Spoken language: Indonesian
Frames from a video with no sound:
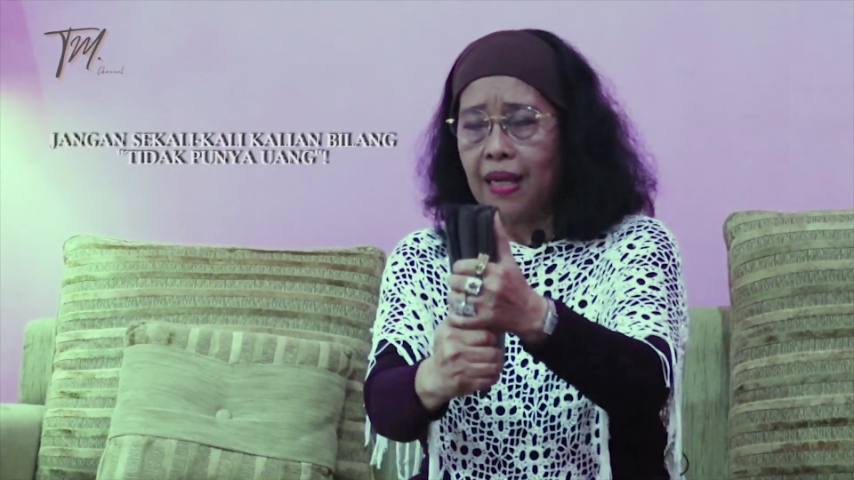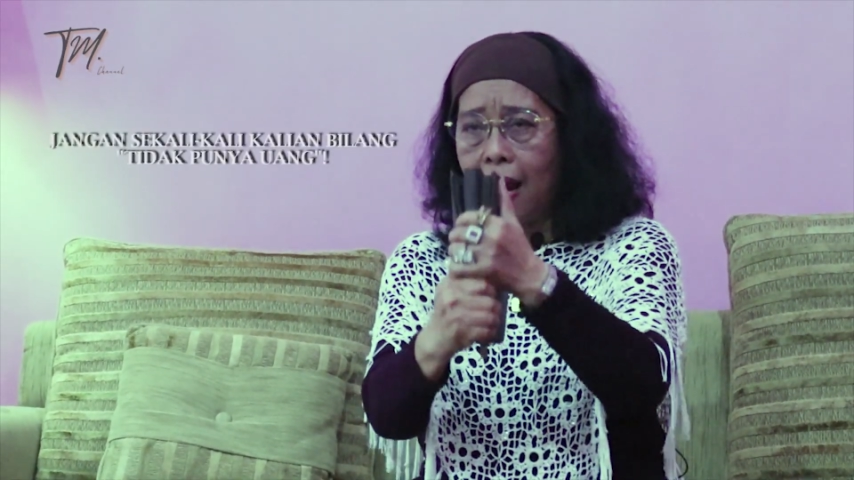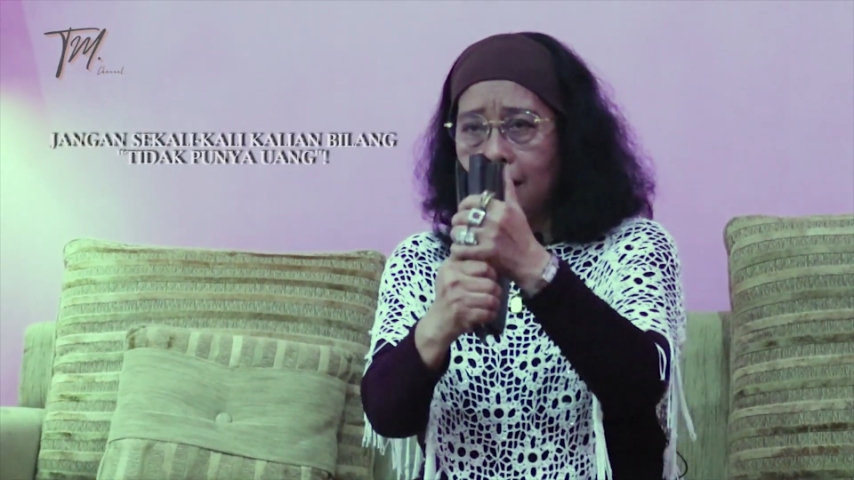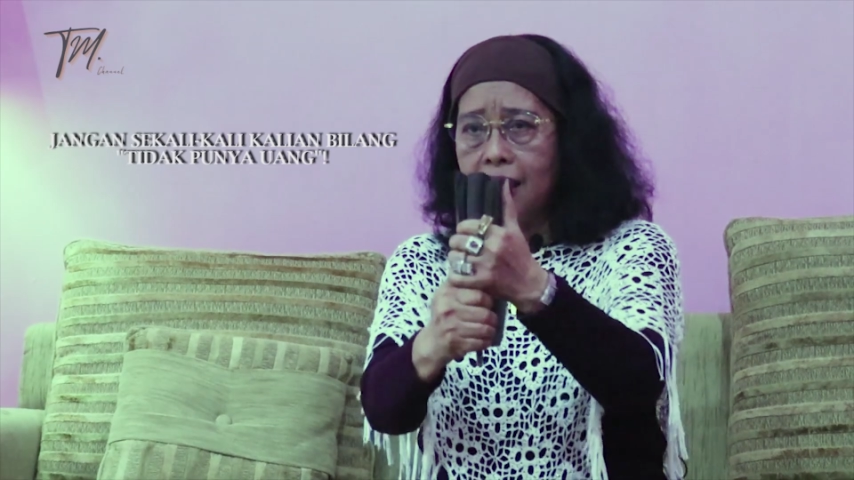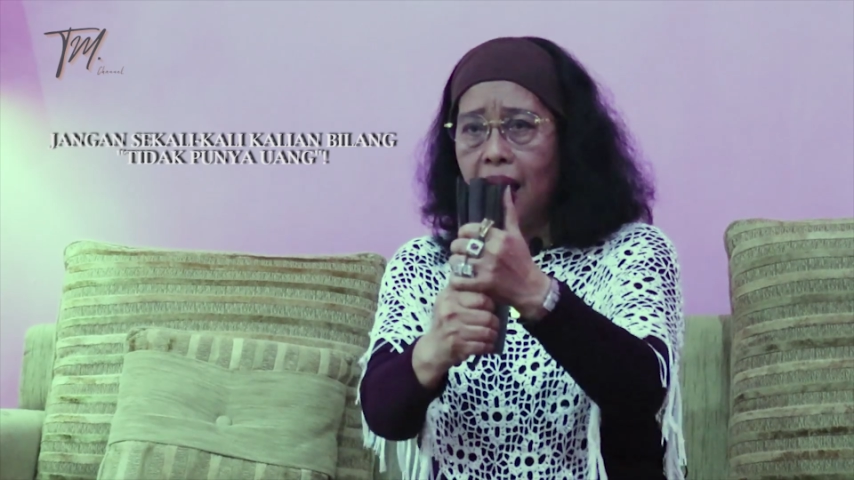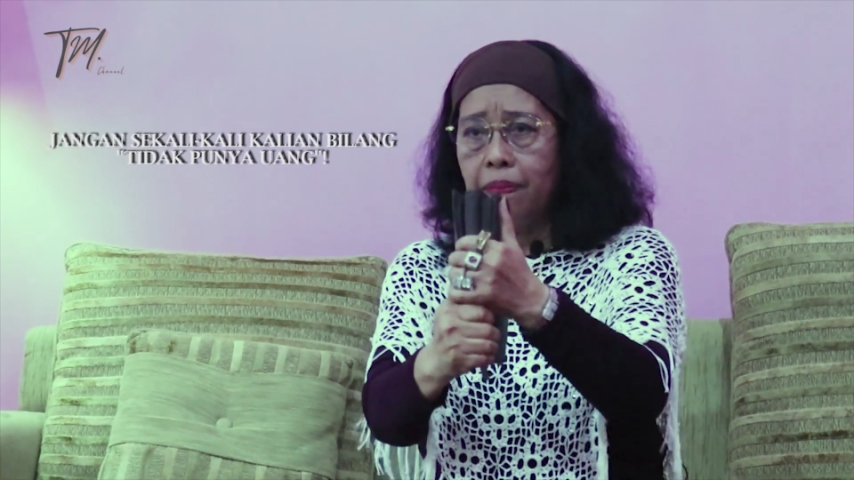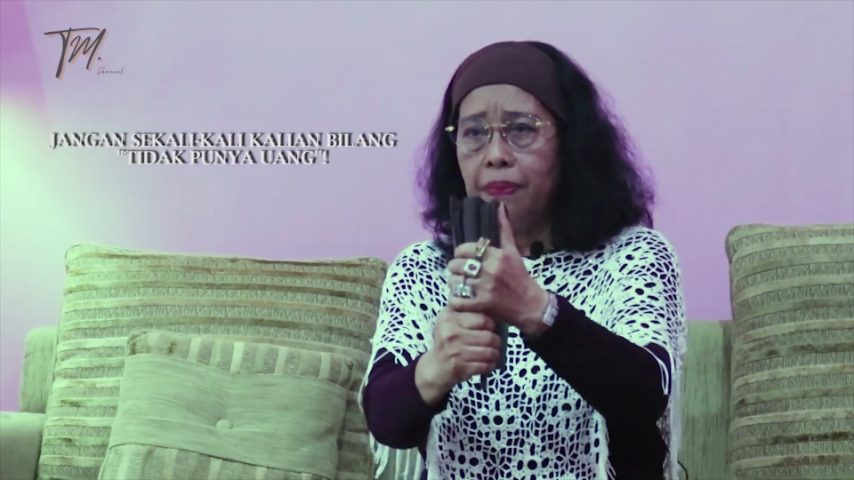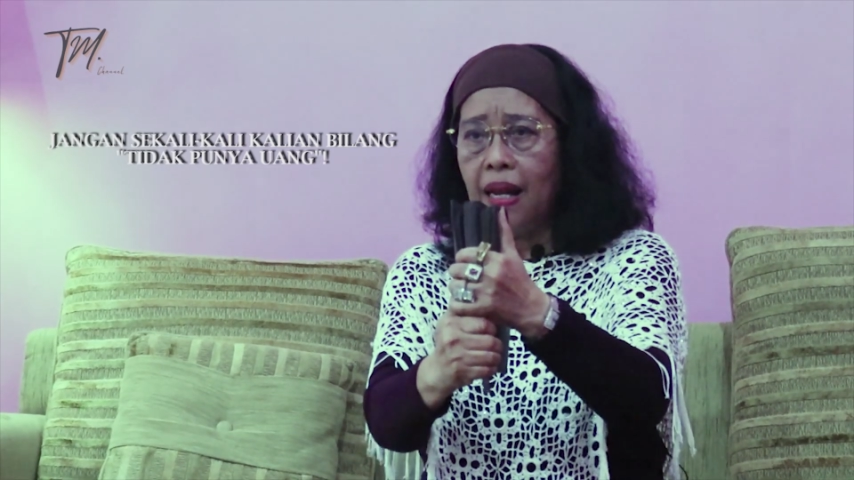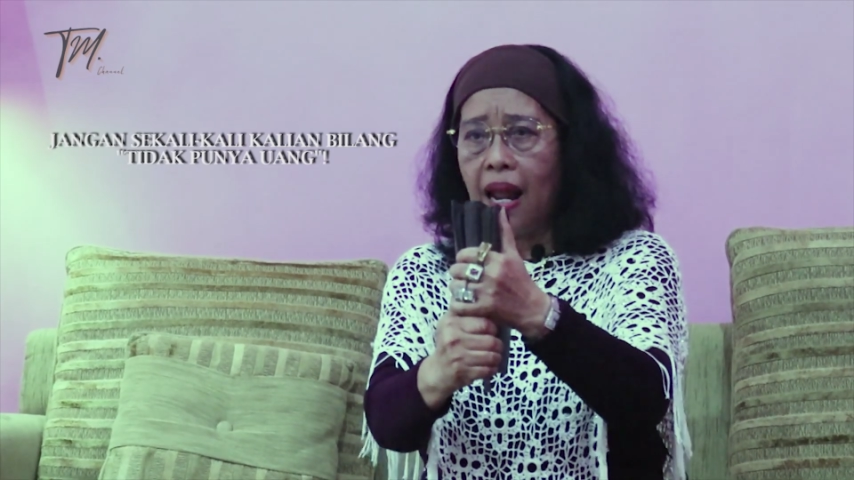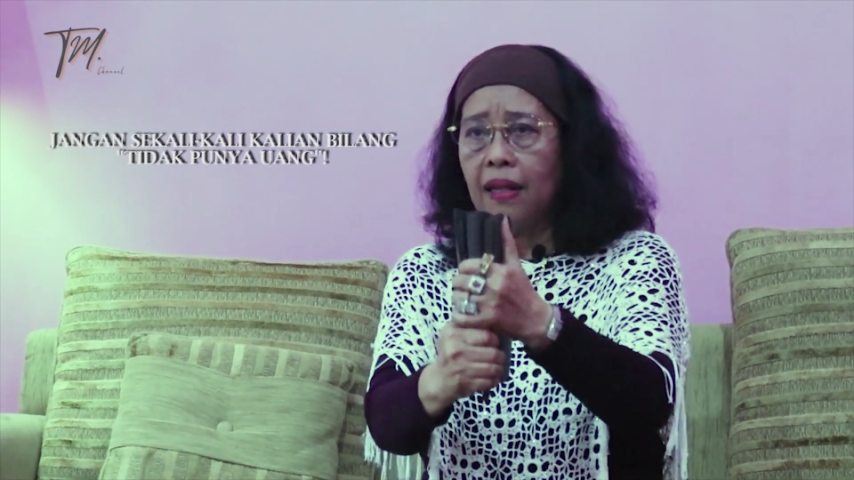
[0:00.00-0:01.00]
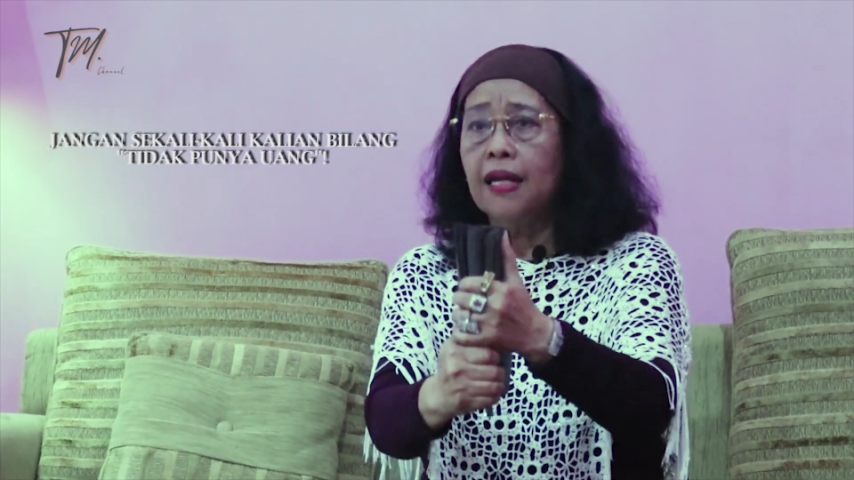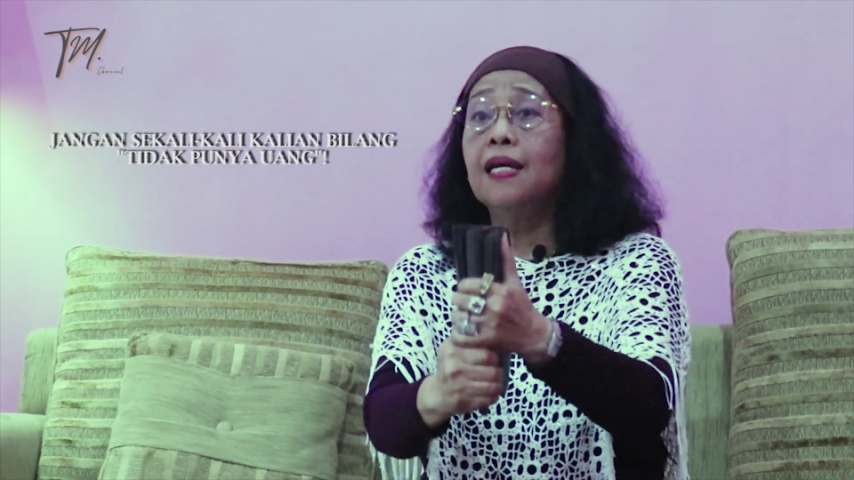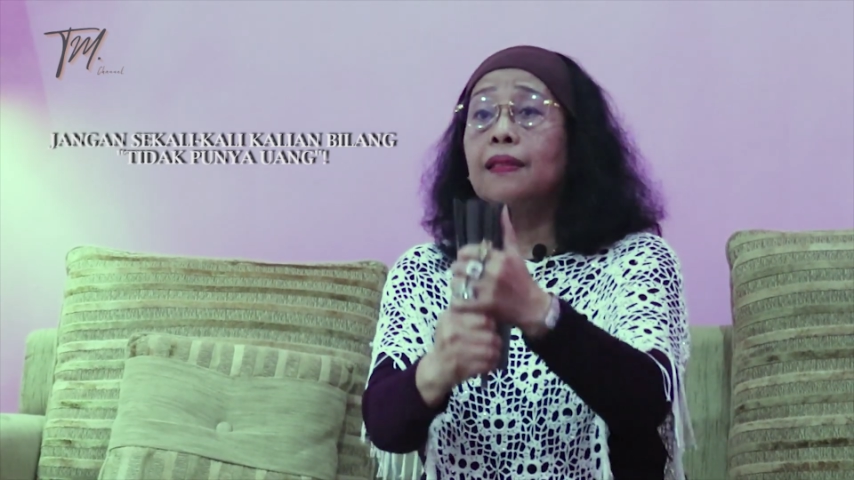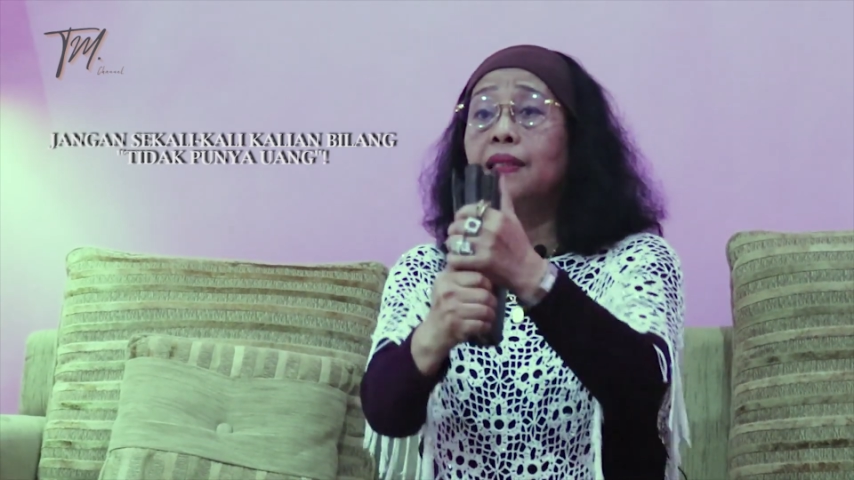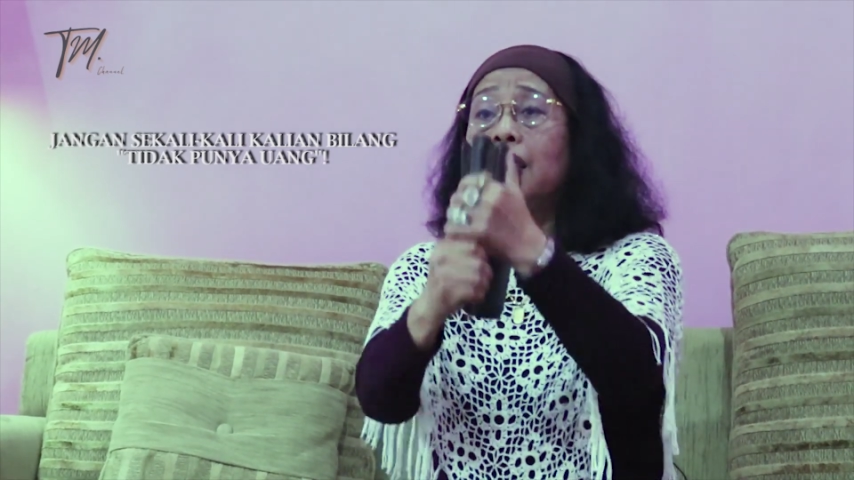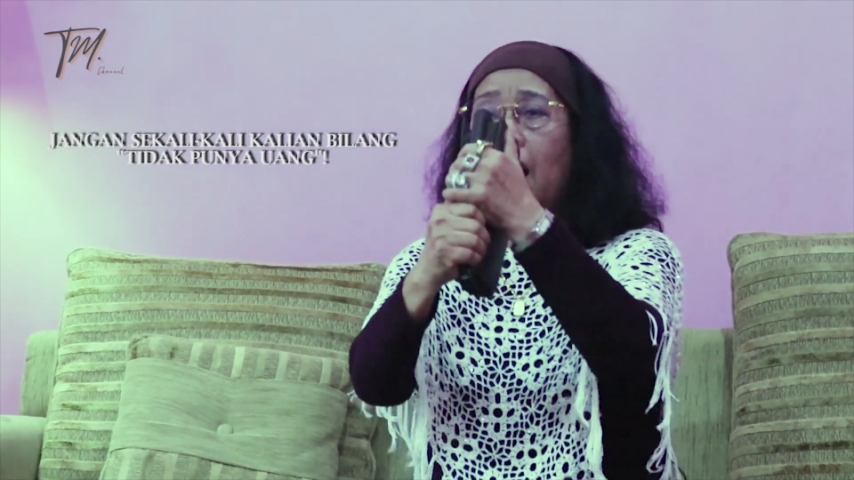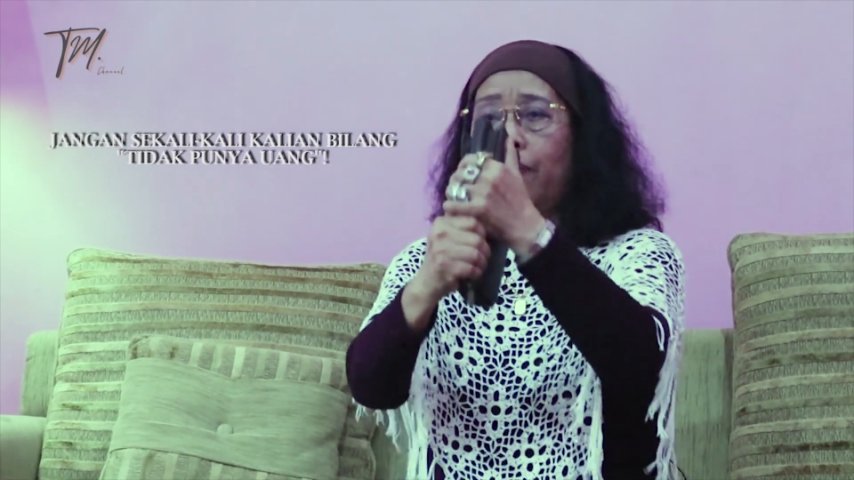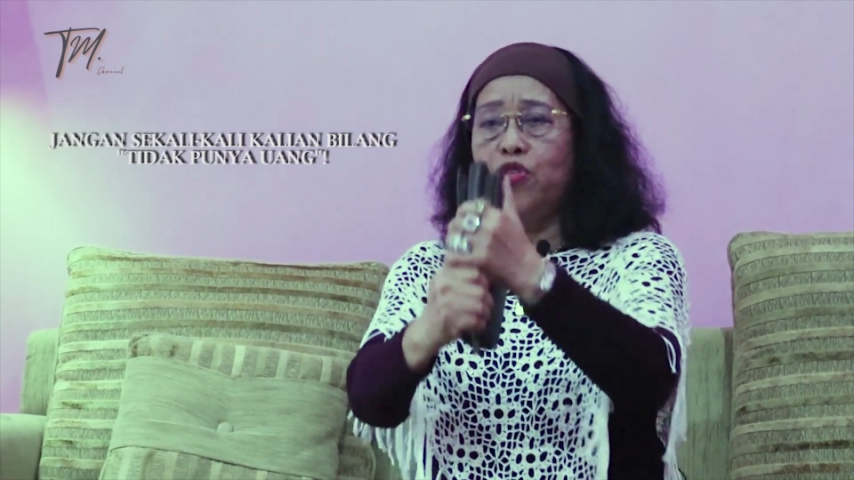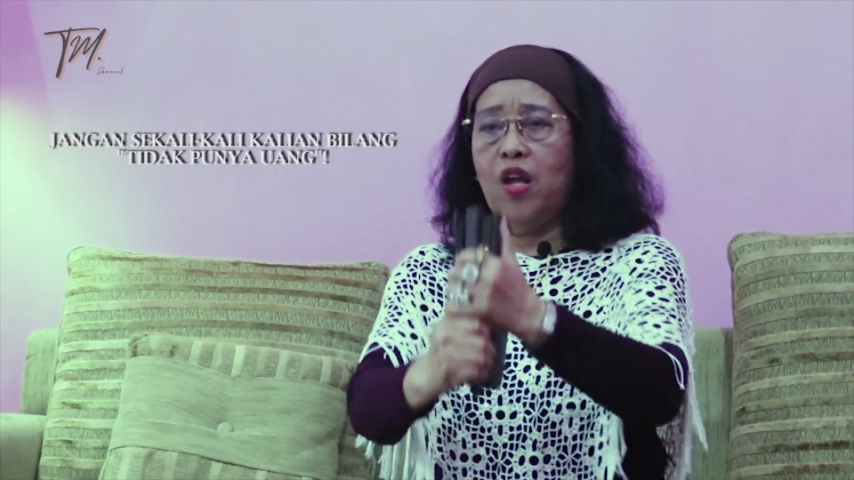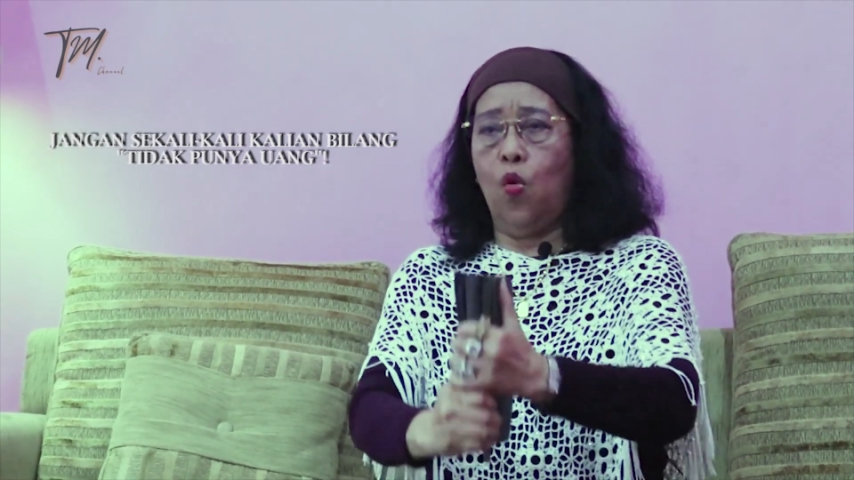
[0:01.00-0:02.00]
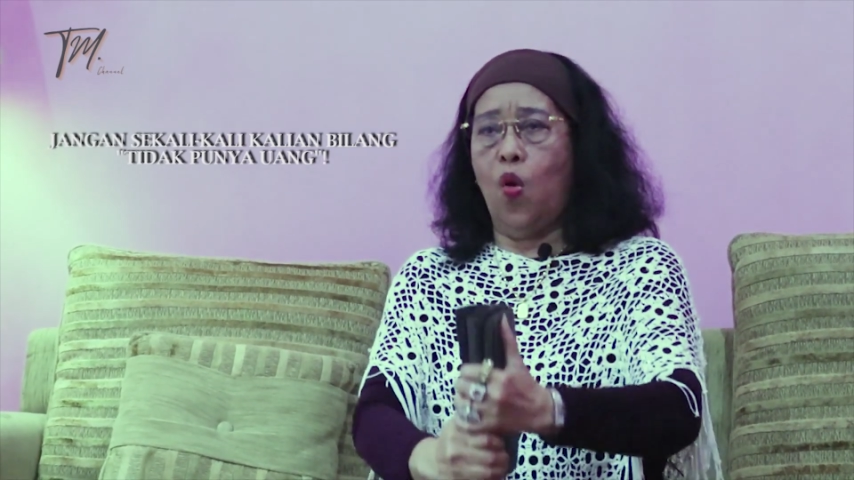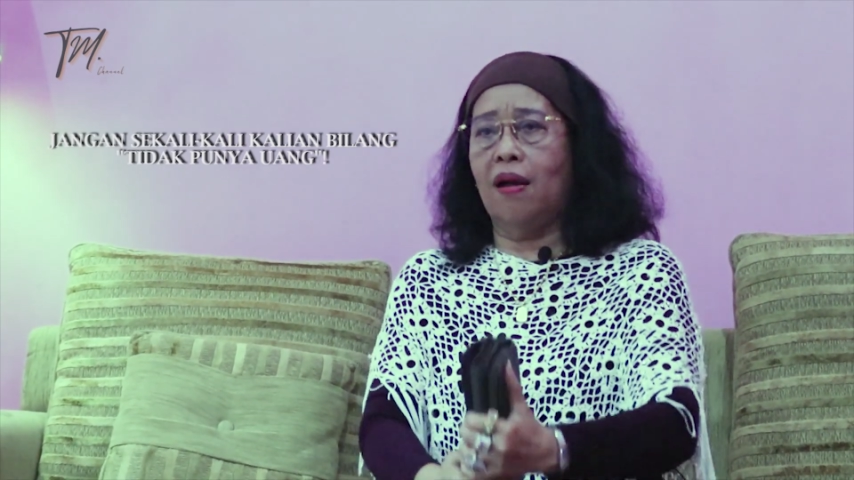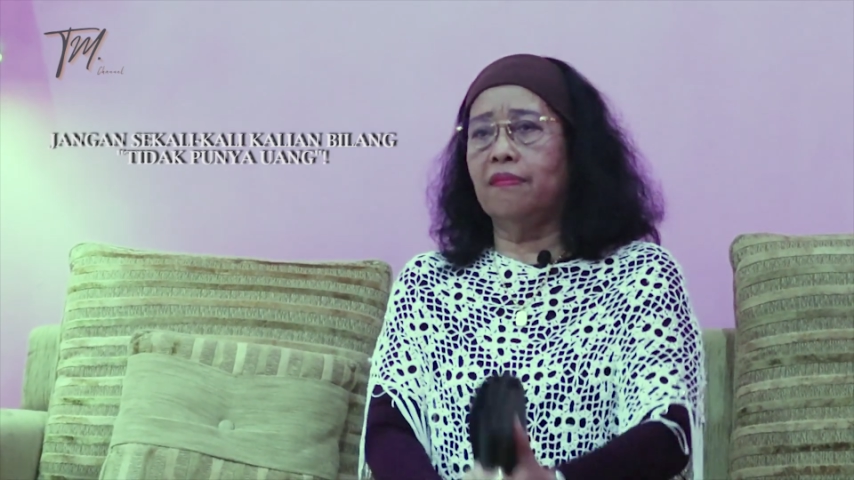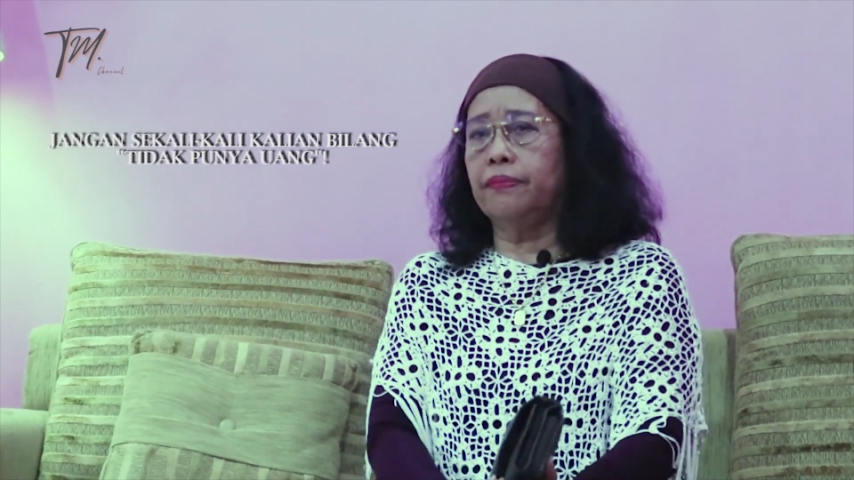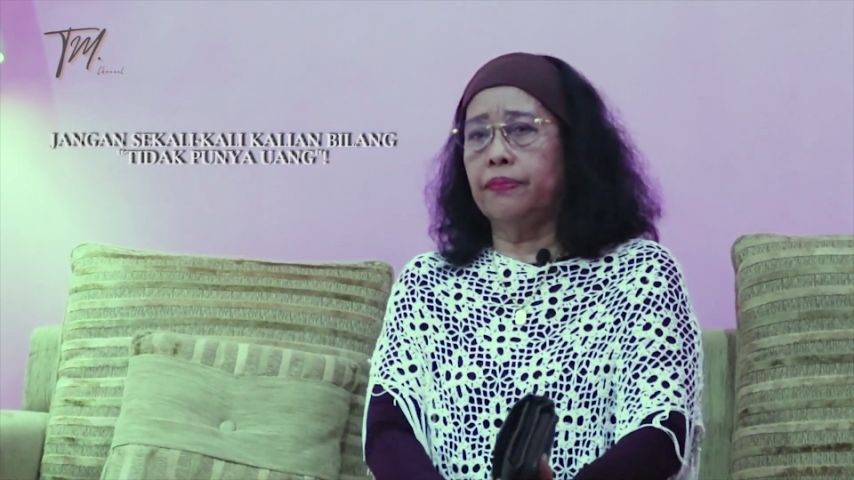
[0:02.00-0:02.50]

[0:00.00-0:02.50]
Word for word: kalian bilang tidak punya uang.